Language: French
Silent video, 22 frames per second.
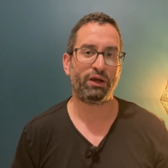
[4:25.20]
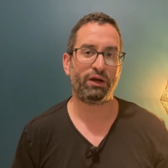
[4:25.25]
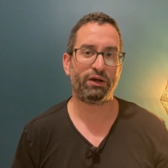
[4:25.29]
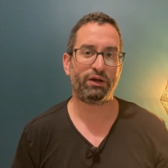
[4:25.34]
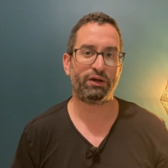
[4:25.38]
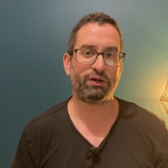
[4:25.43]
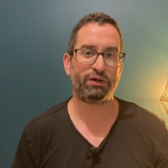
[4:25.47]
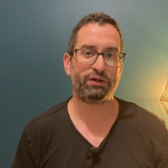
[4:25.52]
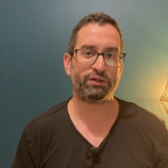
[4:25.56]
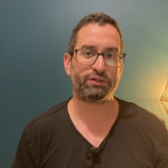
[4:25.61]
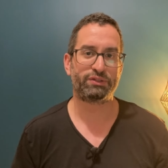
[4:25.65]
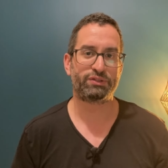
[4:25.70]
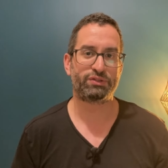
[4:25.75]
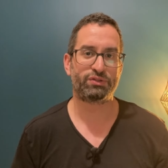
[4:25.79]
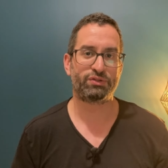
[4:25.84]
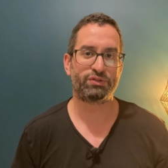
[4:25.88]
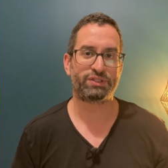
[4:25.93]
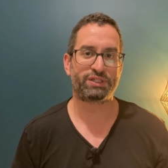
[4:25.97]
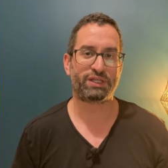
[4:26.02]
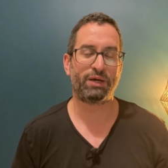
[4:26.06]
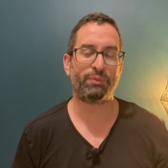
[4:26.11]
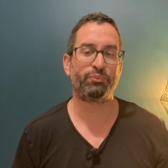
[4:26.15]
Euh,
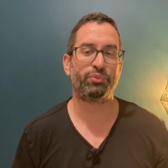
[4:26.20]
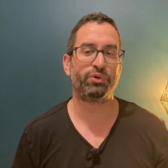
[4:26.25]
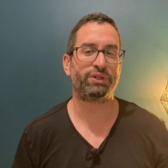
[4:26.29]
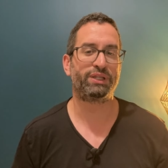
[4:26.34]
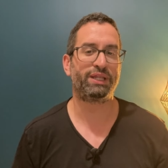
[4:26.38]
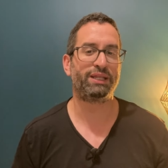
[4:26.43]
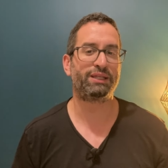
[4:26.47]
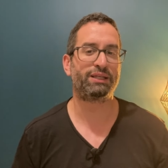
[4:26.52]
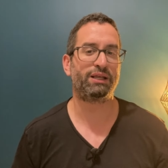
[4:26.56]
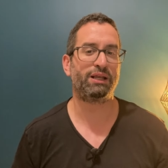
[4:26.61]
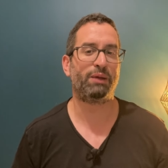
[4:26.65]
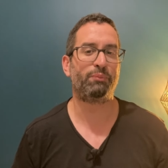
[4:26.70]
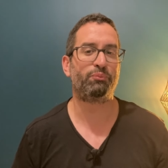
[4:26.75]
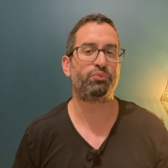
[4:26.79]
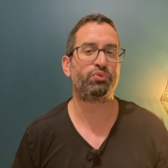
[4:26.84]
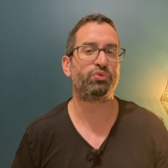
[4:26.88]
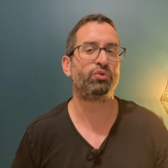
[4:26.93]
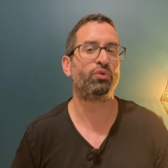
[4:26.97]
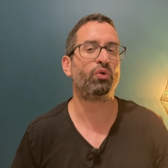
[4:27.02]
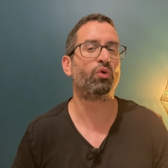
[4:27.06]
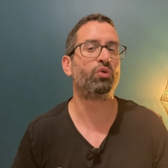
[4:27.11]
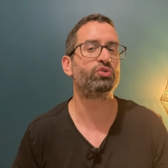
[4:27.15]
ce sera peut-être la
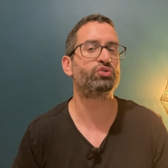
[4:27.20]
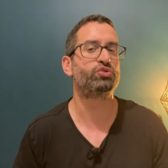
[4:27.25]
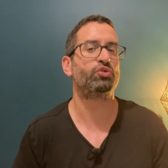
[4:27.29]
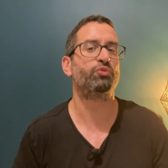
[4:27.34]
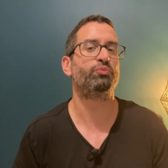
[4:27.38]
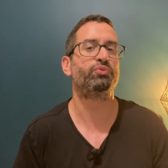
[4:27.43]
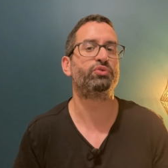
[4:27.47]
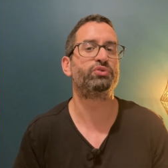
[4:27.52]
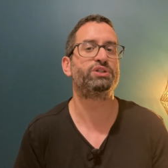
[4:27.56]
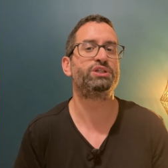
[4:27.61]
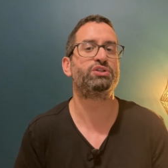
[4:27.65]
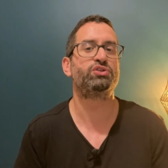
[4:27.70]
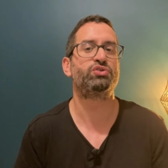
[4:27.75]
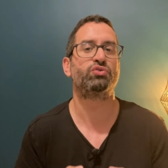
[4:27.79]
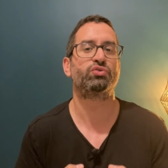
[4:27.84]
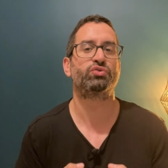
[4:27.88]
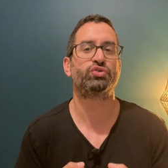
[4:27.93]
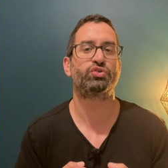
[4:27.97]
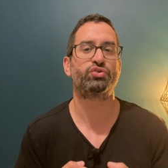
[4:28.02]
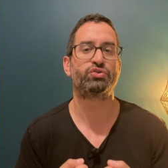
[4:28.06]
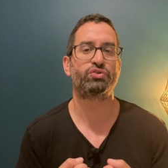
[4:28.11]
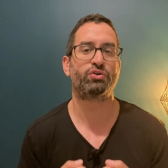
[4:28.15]
plus grosse
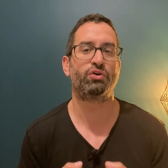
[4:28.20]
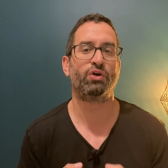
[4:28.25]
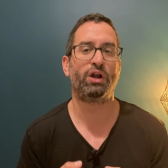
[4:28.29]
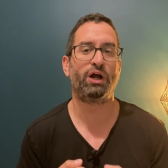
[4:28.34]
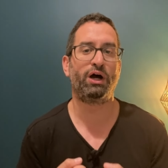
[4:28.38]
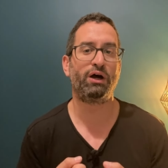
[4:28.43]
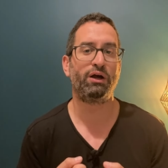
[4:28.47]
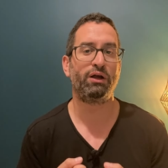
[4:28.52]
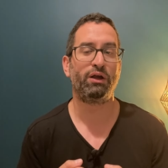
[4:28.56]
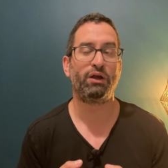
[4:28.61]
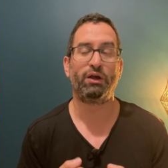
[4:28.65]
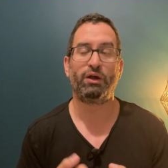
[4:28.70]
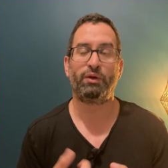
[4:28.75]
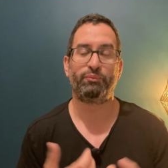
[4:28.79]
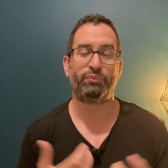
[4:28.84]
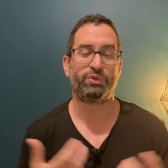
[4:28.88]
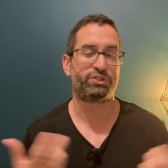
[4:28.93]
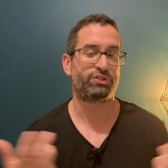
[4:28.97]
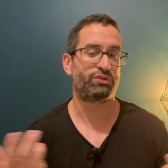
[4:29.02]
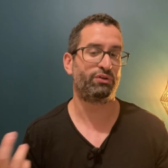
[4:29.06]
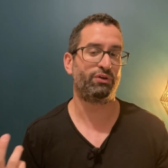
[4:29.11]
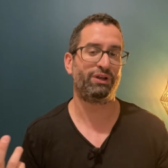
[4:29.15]
opposition jusque-là,
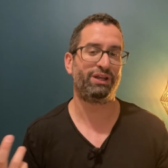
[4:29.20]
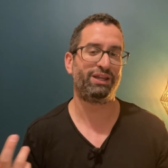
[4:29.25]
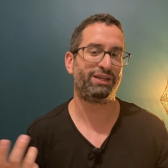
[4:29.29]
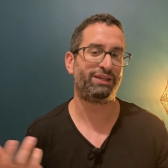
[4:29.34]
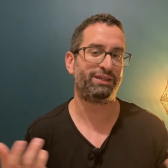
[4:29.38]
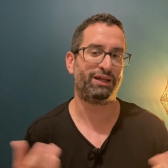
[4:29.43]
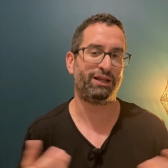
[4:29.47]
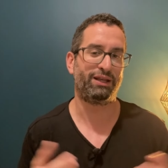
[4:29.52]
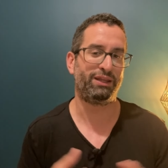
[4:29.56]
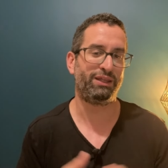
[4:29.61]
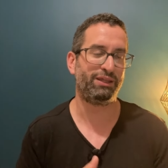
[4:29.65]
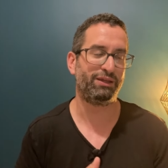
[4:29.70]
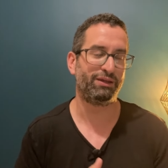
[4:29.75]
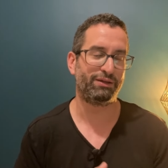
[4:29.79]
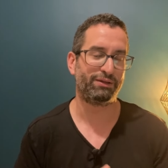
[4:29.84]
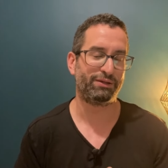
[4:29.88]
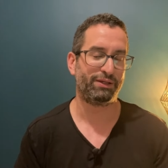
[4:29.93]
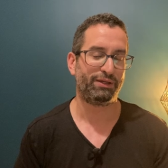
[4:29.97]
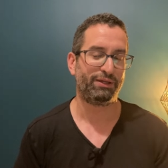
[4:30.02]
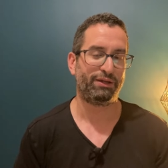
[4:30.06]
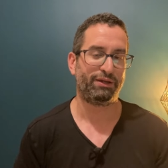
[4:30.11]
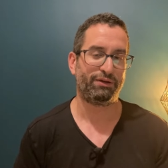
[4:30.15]
parce que l'Italie,
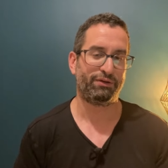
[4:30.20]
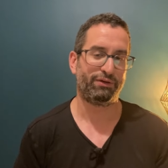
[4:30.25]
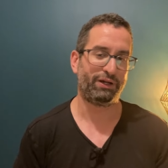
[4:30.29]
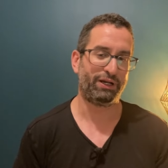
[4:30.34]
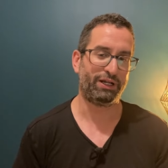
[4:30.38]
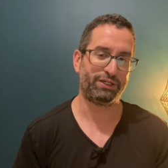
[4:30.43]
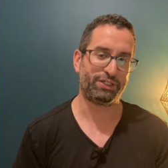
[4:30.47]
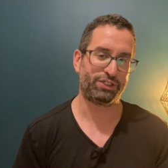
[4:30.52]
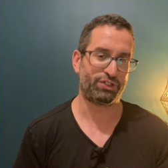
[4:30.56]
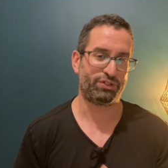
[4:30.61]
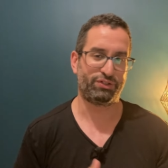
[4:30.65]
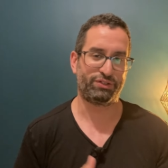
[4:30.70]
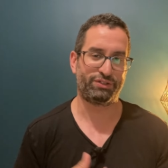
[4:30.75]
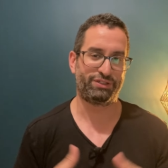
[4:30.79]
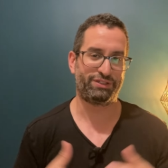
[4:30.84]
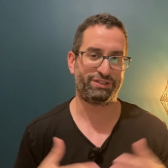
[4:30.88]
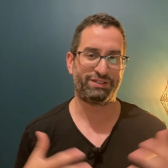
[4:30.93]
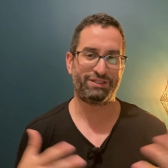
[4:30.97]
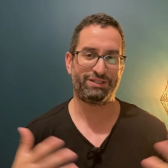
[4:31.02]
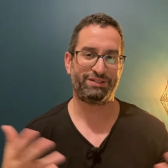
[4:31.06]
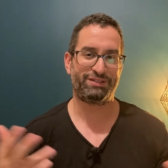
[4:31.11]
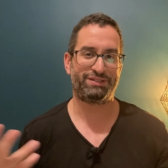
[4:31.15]
voilà,
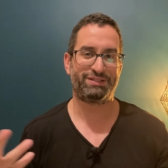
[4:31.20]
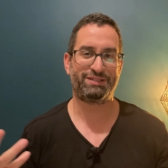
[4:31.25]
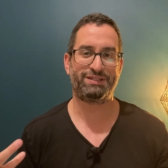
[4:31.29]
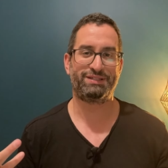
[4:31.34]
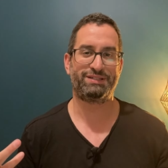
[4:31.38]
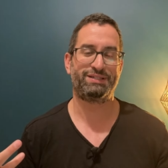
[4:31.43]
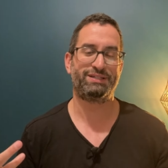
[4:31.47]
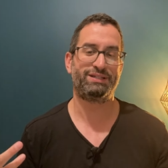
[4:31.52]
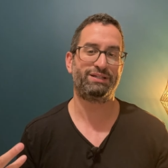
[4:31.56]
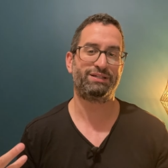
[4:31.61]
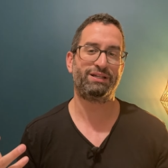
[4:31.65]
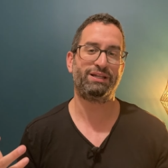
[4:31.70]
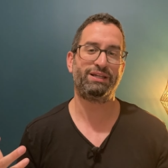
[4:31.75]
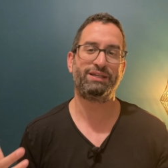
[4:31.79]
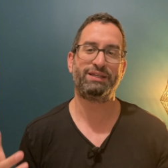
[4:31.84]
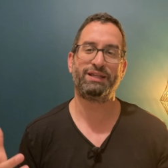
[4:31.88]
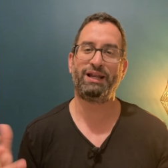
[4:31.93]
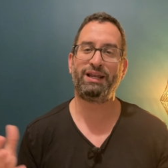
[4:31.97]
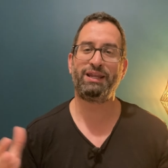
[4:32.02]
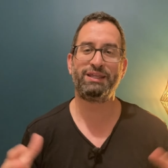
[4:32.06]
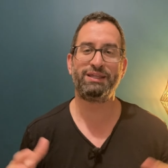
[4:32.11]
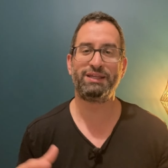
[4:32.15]

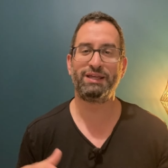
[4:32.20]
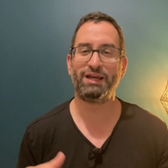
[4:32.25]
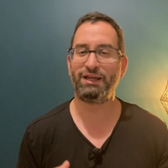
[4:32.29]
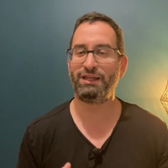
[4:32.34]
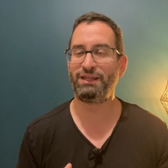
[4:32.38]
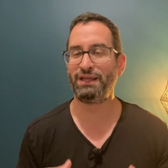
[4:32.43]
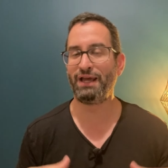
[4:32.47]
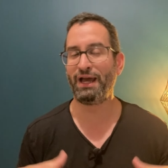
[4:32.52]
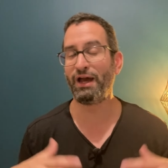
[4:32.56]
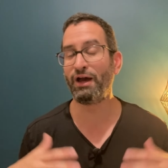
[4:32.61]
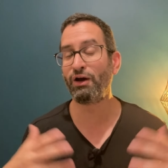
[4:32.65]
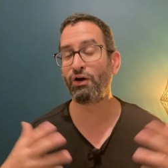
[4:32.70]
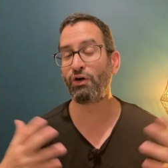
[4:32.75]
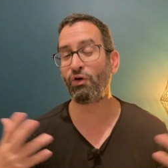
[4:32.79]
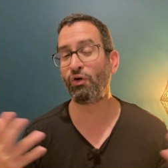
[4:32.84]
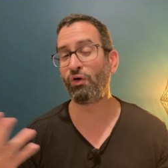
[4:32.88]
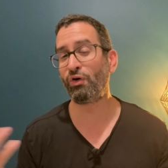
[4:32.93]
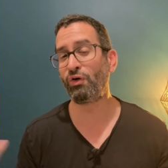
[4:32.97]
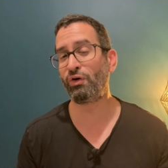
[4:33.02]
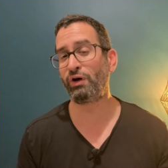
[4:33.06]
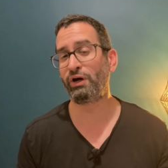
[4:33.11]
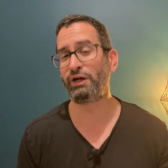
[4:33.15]
l'Italie, il y, a un
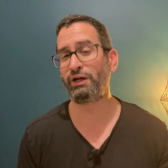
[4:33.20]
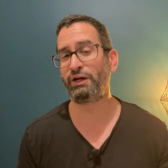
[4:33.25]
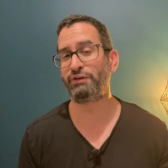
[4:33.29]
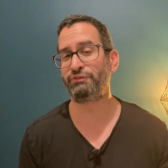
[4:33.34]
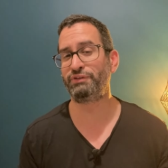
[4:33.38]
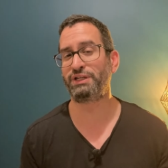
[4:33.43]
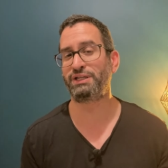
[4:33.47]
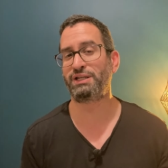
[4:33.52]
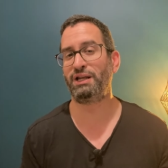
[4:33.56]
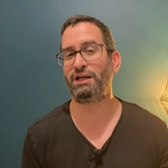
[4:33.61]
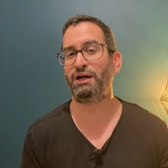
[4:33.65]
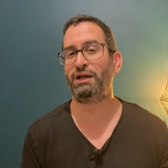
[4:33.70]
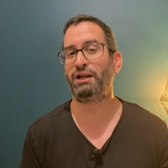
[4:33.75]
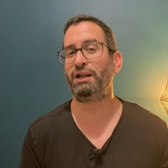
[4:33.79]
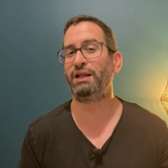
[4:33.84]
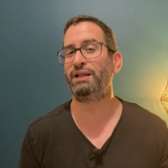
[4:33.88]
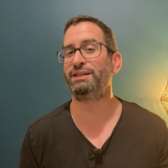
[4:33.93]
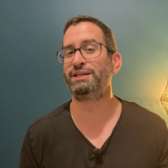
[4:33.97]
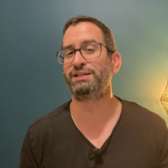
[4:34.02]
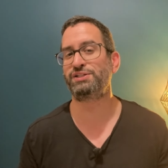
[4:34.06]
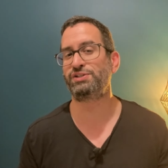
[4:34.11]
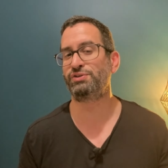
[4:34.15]
rang hein, avec la,
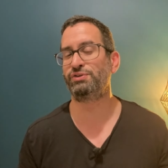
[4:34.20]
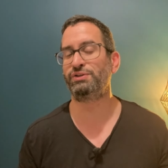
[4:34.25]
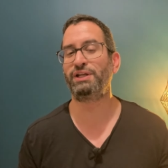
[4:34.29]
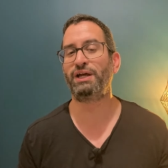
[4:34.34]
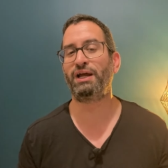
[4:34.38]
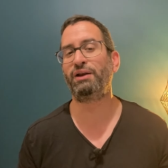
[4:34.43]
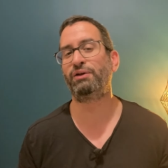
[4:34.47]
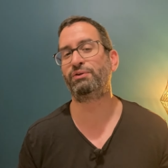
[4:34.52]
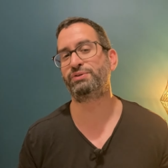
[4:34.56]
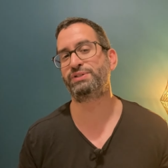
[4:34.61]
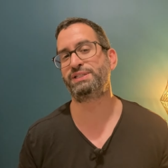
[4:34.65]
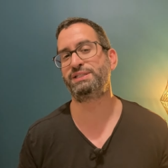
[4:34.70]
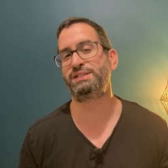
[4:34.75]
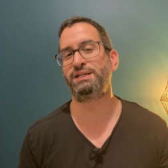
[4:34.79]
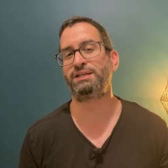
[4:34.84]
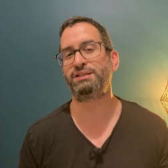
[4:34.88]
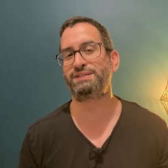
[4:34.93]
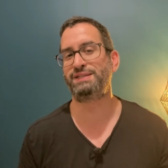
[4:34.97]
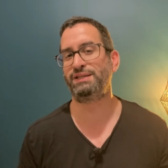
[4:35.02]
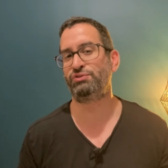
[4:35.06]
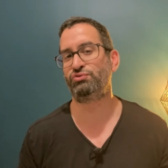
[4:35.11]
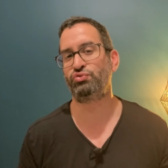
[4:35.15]
nationale, on se dit
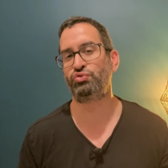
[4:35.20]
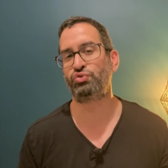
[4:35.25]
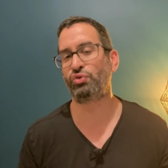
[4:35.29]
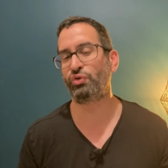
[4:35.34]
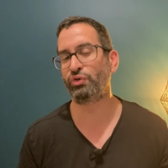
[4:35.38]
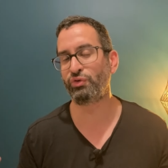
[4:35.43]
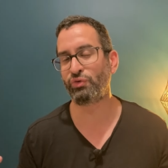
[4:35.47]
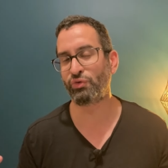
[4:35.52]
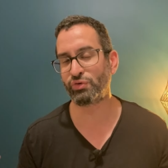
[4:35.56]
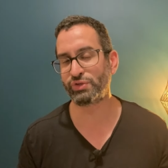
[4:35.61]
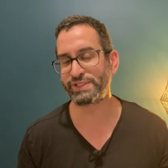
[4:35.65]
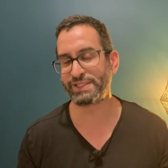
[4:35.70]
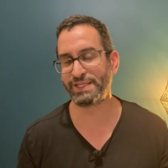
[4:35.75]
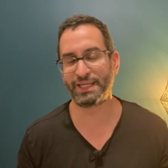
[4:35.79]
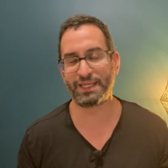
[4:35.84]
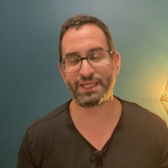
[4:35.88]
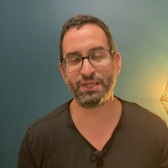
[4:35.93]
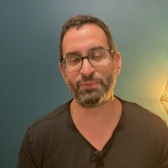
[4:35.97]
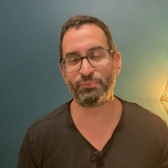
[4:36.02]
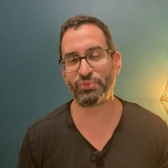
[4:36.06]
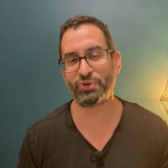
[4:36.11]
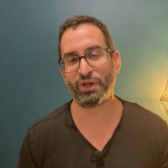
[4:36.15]
que c'est toujours une grosse
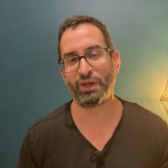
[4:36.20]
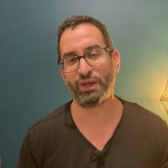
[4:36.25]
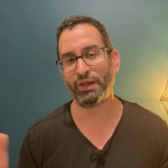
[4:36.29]
équipe,